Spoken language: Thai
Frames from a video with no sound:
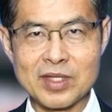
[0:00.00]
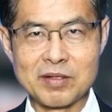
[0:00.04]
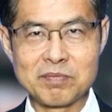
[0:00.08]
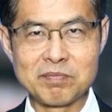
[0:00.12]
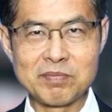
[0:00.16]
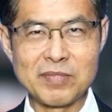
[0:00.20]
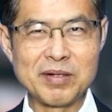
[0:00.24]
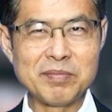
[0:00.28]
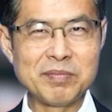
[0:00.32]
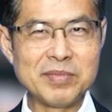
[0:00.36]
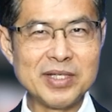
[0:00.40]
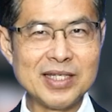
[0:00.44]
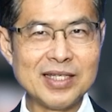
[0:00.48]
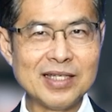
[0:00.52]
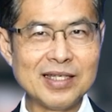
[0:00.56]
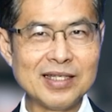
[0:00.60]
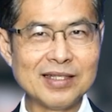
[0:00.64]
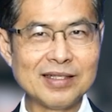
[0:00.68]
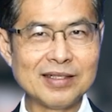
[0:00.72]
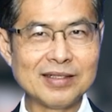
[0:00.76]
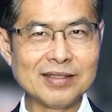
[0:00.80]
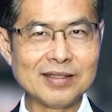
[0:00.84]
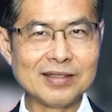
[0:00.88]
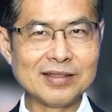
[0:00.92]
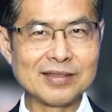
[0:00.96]
มันมี
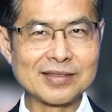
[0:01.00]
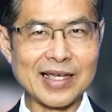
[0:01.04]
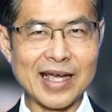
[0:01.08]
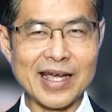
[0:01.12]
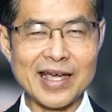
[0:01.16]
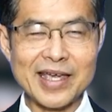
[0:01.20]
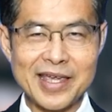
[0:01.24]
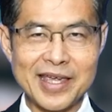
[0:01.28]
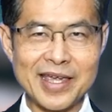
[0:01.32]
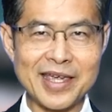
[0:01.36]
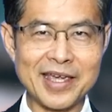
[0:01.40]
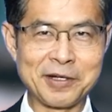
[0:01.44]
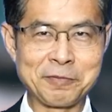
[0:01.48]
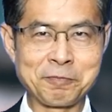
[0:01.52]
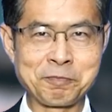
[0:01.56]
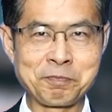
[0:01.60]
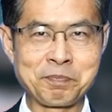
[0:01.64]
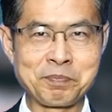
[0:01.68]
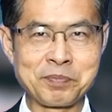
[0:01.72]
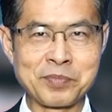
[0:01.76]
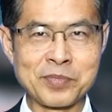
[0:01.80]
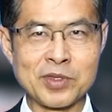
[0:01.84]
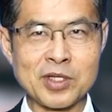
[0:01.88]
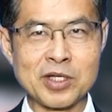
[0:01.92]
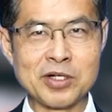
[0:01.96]
สาเหตุ
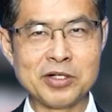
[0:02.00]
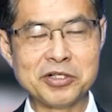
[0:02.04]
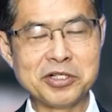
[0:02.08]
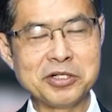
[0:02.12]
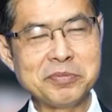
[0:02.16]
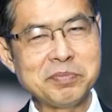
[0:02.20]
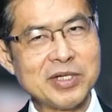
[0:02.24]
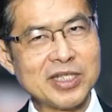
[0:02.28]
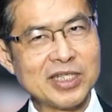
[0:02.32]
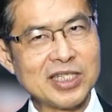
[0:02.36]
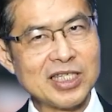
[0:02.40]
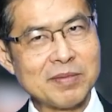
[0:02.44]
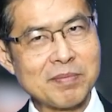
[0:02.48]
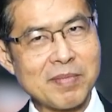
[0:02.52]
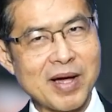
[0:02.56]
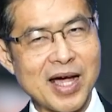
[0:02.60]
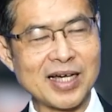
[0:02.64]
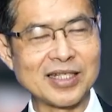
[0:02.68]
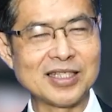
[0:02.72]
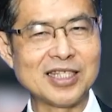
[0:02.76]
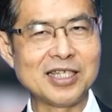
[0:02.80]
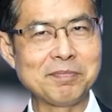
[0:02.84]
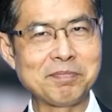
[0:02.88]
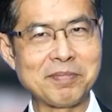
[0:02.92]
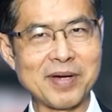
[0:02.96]
หรือมีที่มา
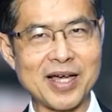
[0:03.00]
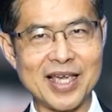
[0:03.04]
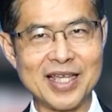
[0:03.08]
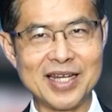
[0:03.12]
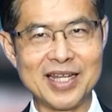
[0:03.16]
ที่ไป